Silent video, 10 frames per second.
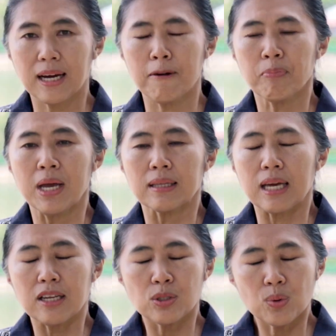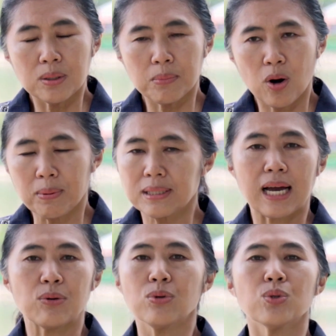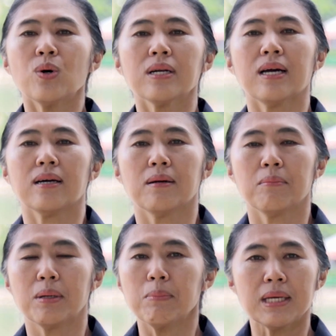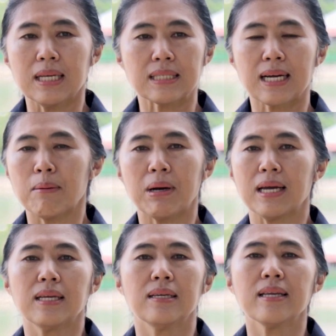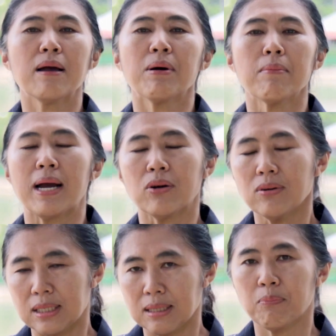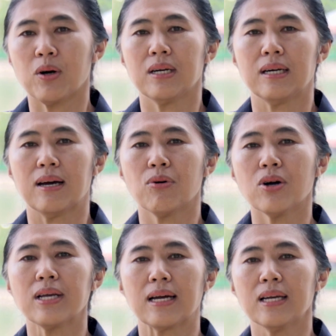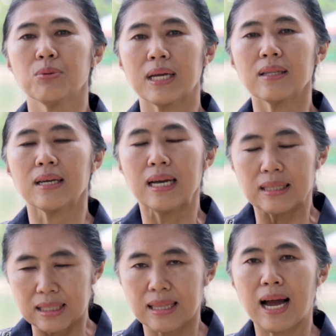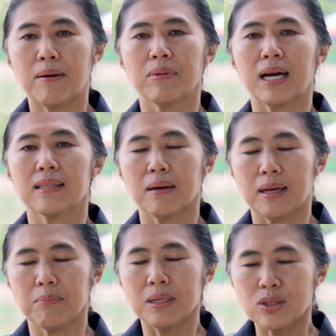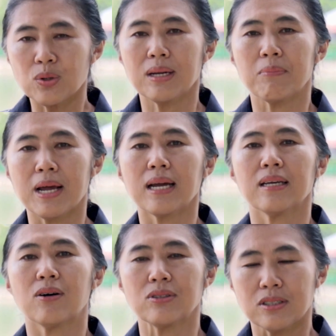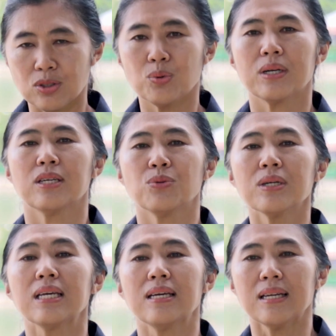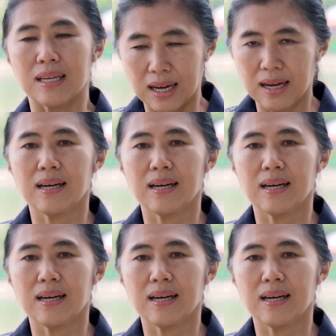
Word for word: นนะคะแต่ในช่วงออกพรรษาทุกช่วงเนี่ยมันมีกิจกรรมอะไรเยอะแยะมากมายนอกเหนือจากปอยเลยแล้วก็อยากให้ทุกท่านติดตามนะคะ แต่เบื้องต้นดับแรกเนี่ยขอเชิญชวนในช่วงนี้นะคะ